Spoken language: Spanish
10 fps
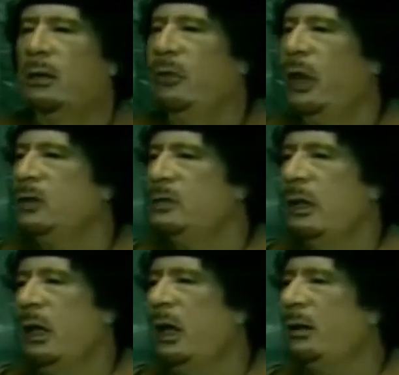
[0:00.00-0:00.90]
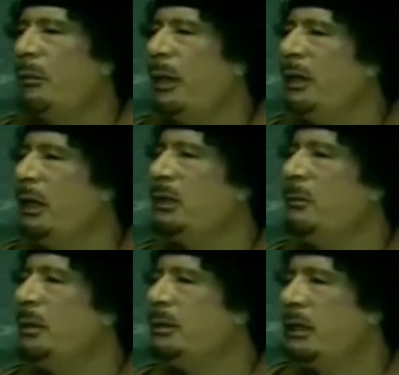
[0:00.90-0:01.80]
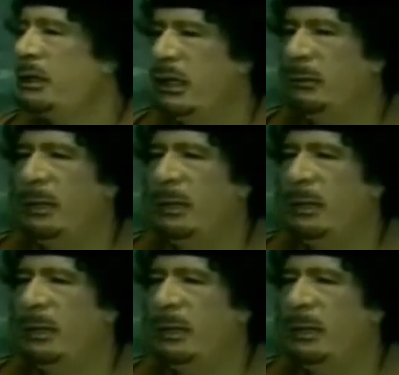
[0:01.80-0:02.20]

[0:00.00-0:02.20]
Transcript: Por consiguiente, rechazamos que se